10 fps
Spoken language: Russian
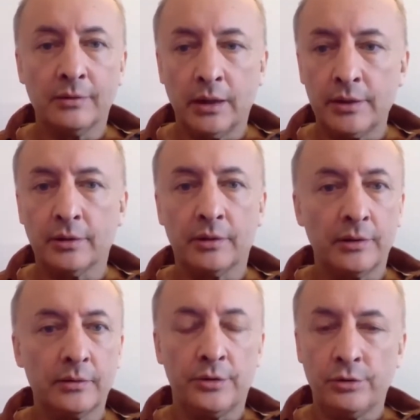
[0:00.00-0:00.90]
значит,
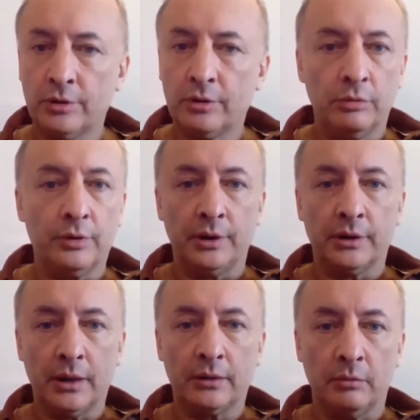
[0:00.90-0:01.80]
если что-то будет не
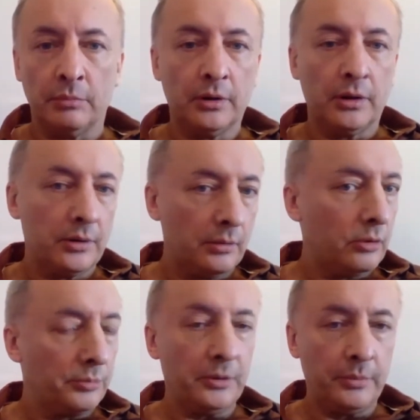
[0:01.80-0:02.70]
так, то мы должны
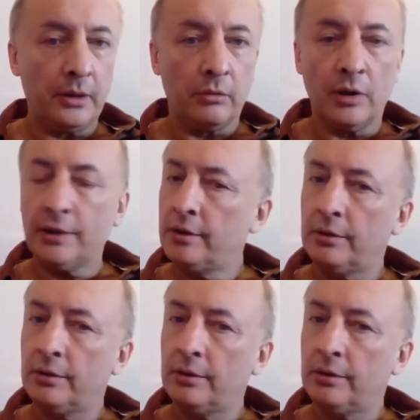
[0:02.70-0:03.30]
будем себя ругать.